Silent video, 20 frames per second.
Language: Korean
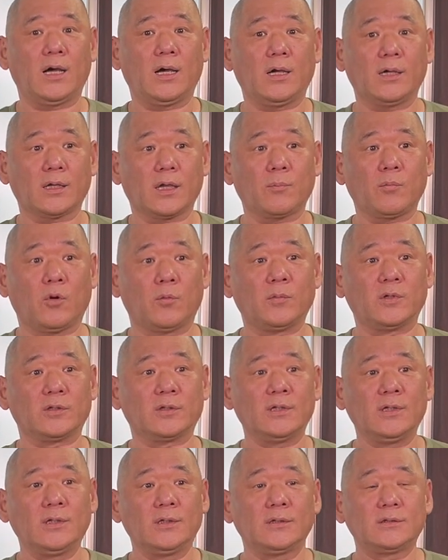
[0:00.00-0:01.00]
이렇게 보면
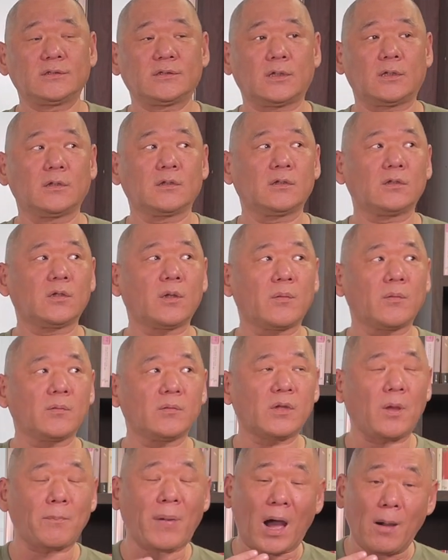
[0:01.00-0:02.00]
잘 그
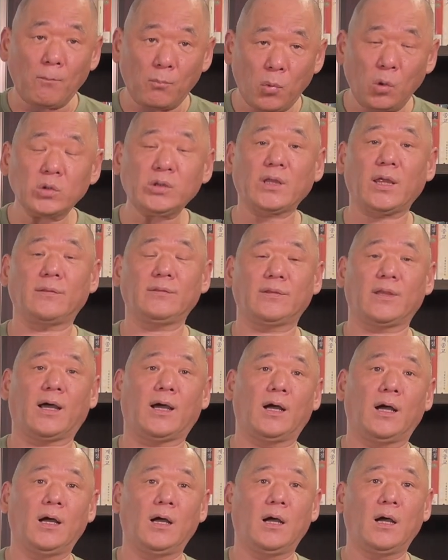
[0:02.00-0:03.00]
이제
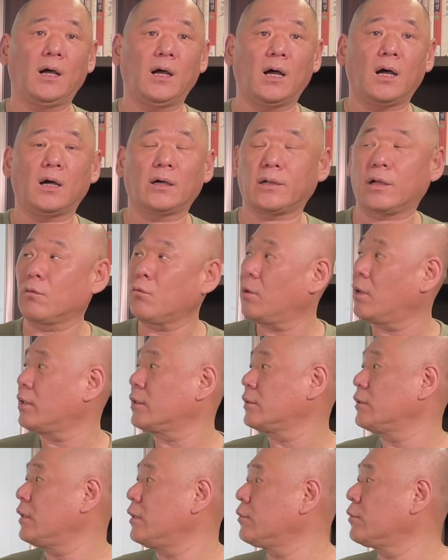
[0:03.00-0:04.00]
반복된다라고
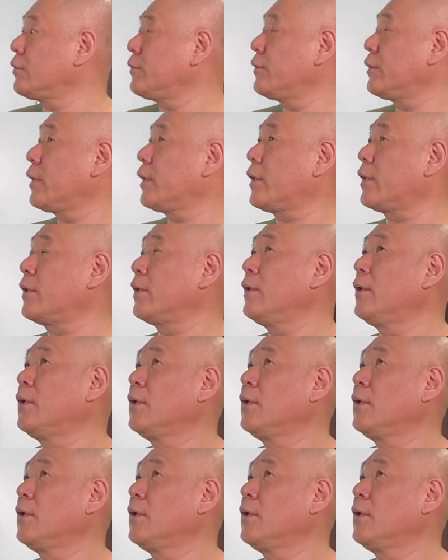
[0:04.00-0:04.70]
하는 이런 건데